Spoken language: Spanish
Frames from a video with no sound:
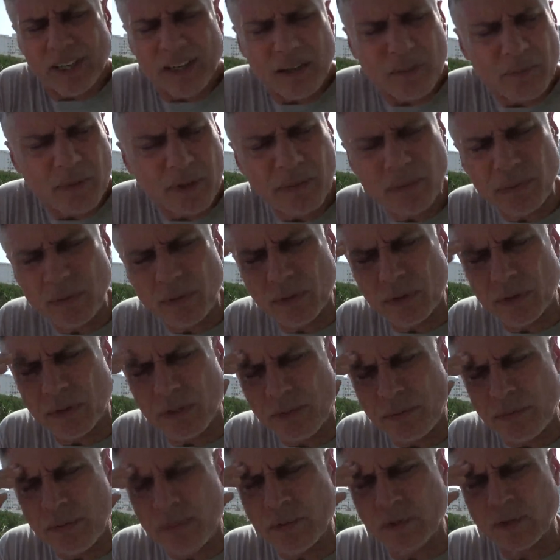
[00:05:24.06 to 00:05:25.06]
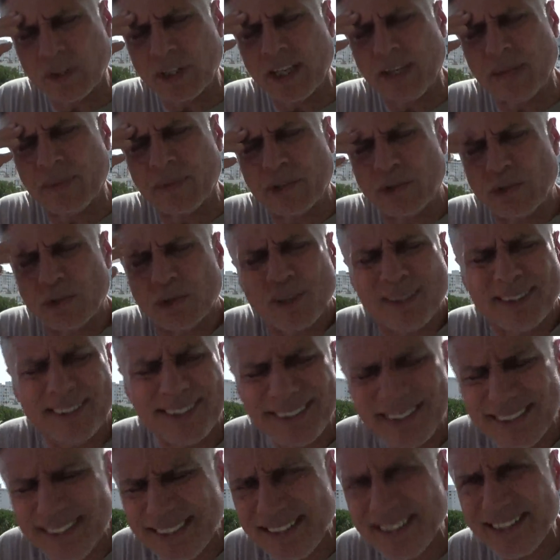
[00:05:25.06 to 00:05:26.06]
era el mismo, el mismo tema, yo no
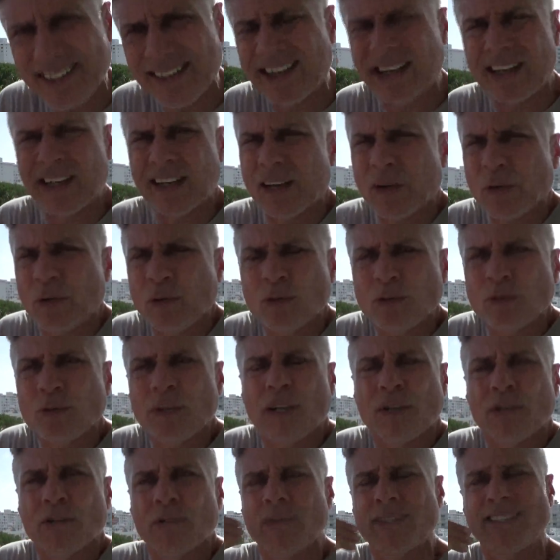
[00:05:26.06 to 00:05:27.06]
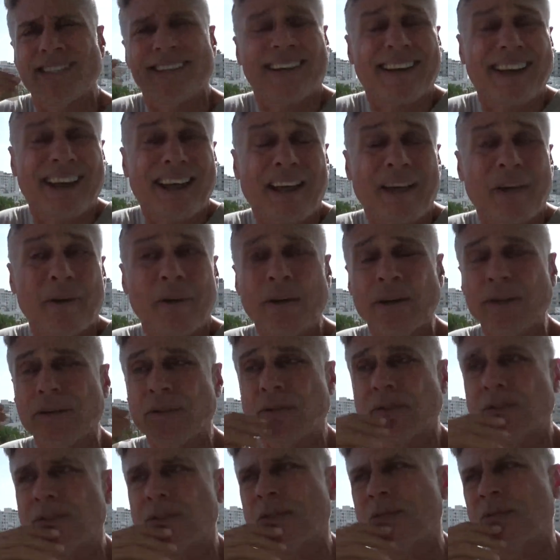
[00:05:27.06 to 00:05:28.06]
entendía, la, cultura no me cerraba,
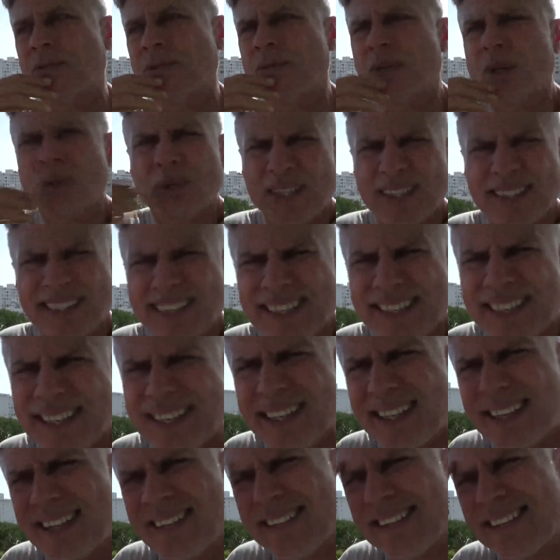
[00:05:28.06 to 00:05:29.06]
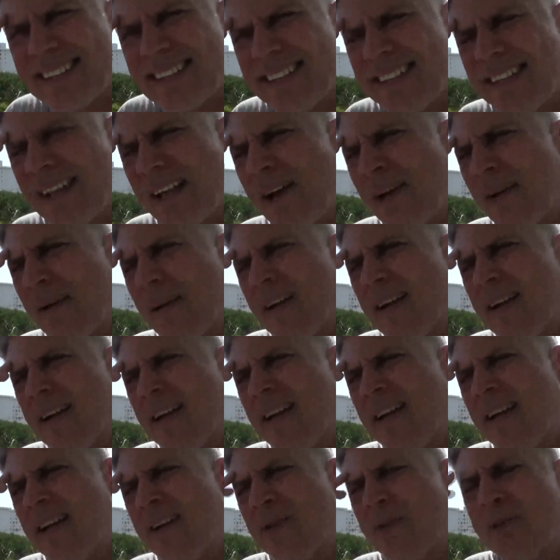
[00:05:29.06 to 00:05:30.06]
no, entendía de qué se trataba,
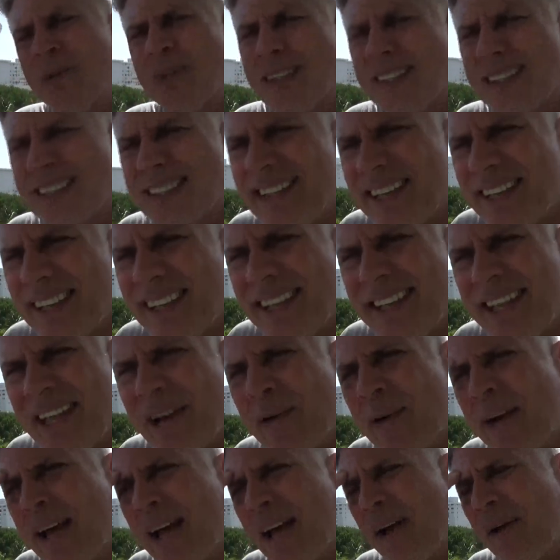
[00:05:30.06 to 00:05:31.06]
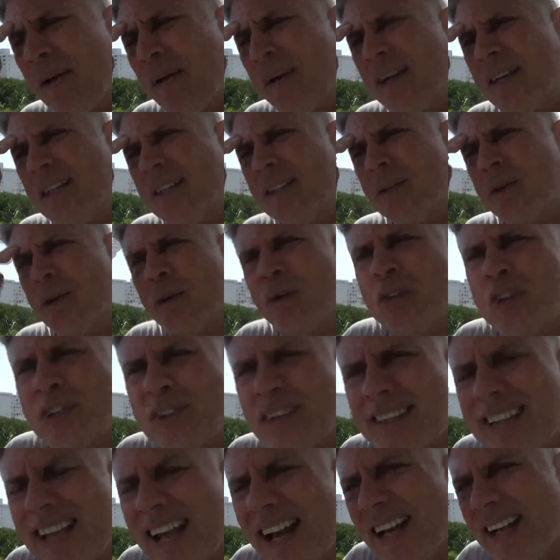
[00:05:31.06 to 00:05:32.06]
no entendía de qué hablaba.
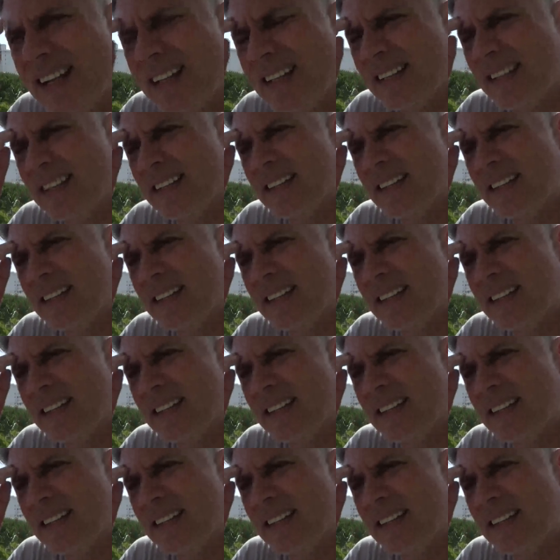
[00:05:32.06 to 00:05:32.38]
¿Conoces a tal?